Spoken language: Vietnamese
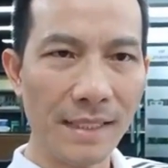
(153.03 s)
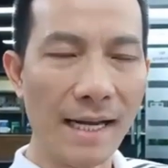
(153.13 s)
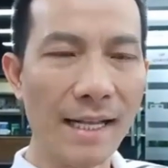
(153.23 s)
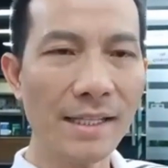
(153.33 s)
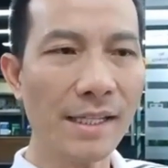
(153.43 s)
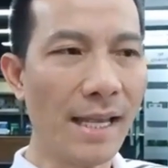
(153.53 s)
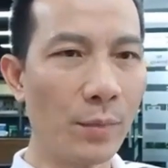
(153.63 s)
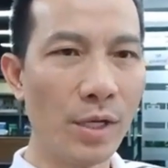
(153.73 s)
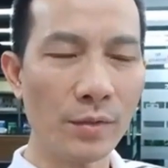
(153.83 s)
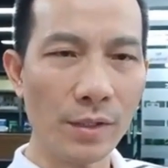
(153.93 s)
để lên chia
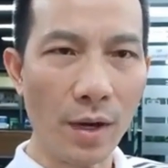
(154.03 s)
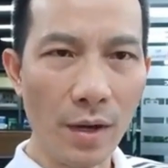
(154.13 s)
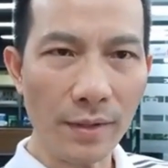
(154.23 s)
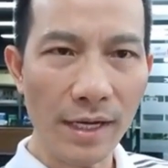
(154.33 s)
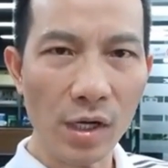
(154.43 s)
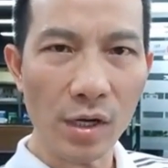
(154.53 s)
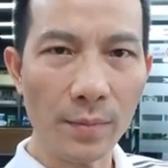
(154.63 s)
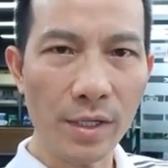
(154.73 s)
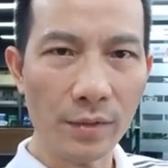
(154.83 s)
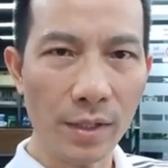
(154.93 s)
sẻ một điều gì đó, để
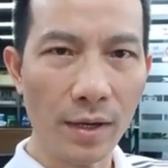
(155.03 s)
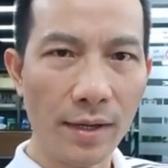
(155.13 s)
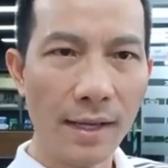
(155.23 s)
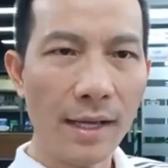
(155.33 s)
nói một điều gì đó.